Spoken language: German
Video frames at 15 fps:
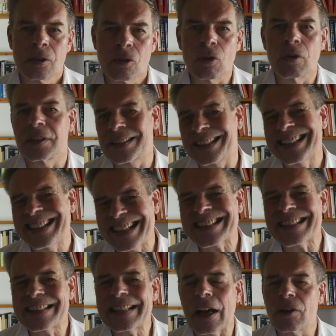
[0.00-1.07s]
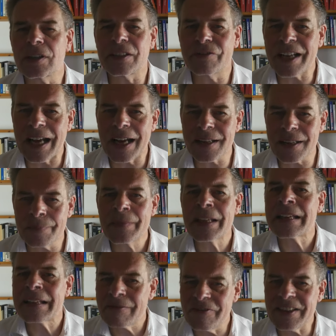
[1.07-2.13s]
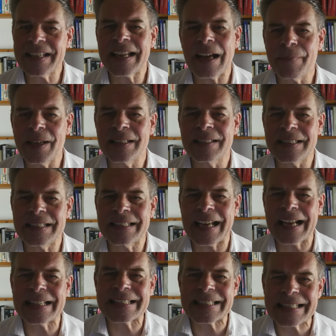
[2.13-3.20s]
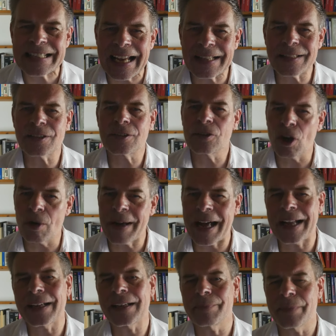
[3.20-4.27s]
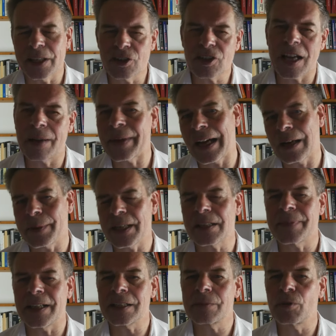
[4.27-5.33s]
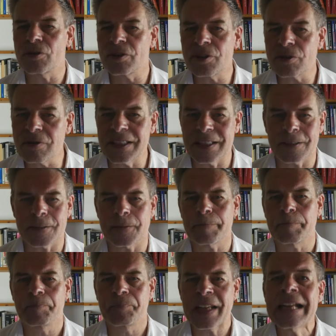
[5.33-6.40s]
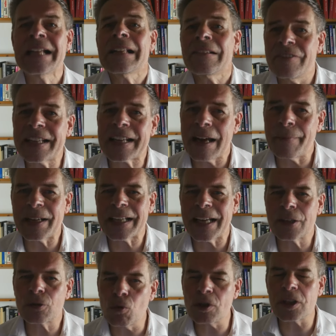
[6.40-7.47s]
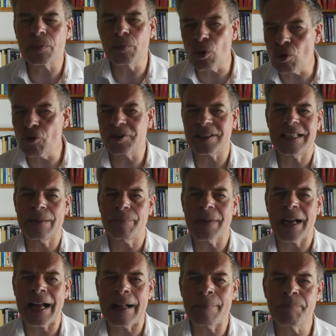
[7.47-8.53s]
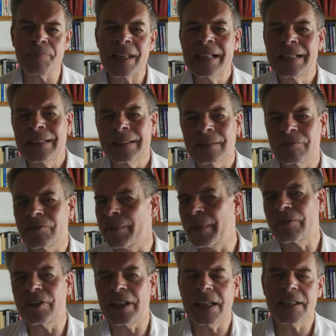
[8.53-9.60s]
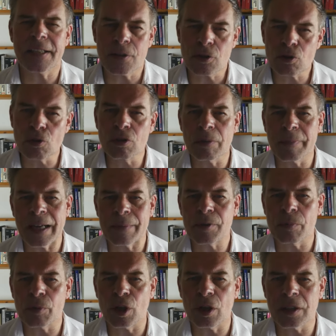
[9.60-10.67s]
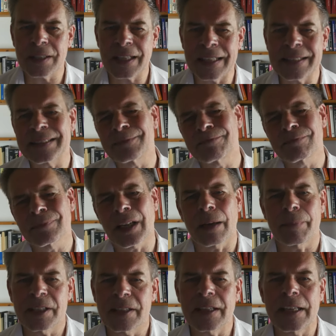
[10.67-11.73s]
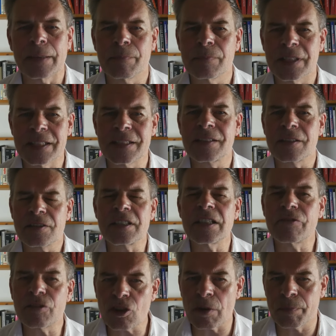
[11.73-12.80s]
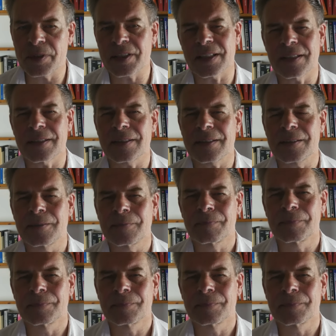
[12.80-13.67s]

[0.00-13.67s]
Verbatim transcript: Und das ist ja auch die Frage, wie kann man sich als ganz normaler Mensch am Arbeitsmarkt positionieren? Wie kann man ein gutes Berufsleben haben, wenn man vielleicht ein Studium abgebrochen hat, aber eben nicht Steve Jobs ist.